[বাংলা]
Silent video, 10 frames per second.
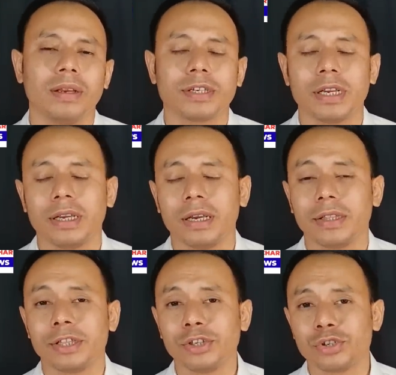সেই
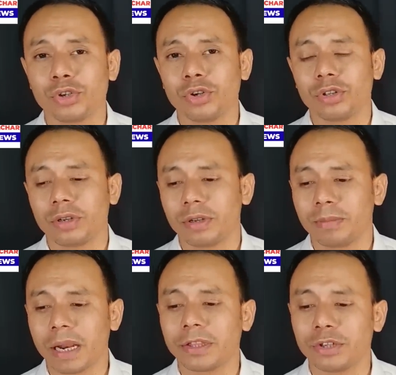তিনশো জন
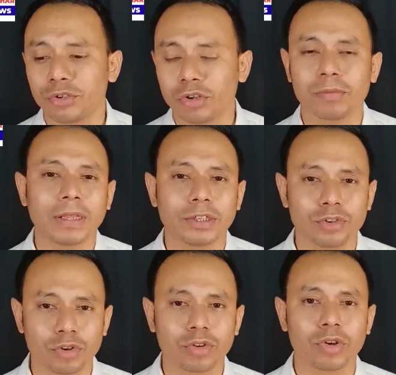প্রায় তিনশো জন বা
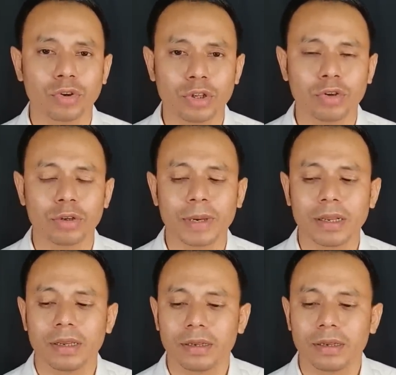তিনশো জনের অধিক হতে পারে